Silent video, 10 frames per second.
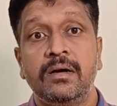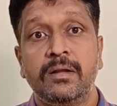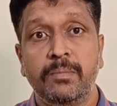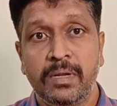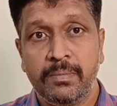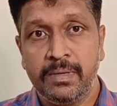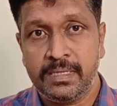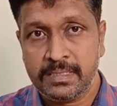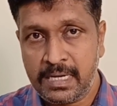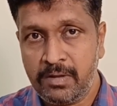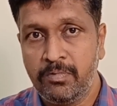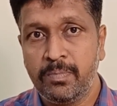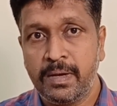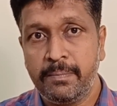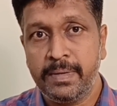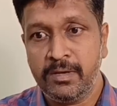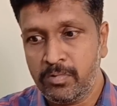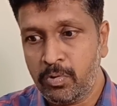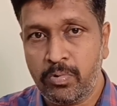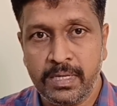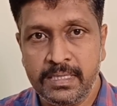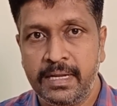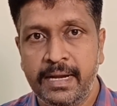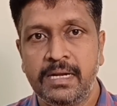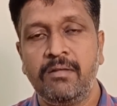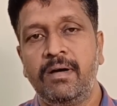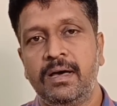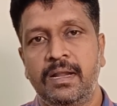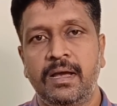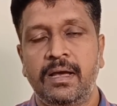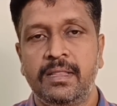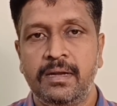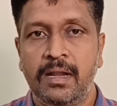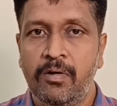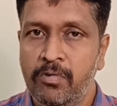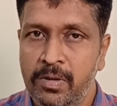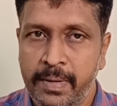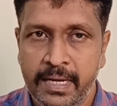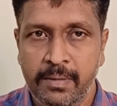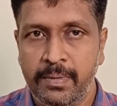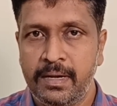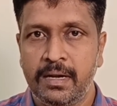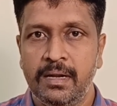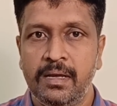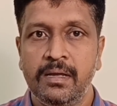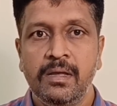ரொம்ப ரொம்ப செலவும் கம்மி இவங்க குறைந்த ரேட்டில் வாங்குறாங்க அதனால் அவங்களுமே என்ன பண்ணுறாங்கன்னா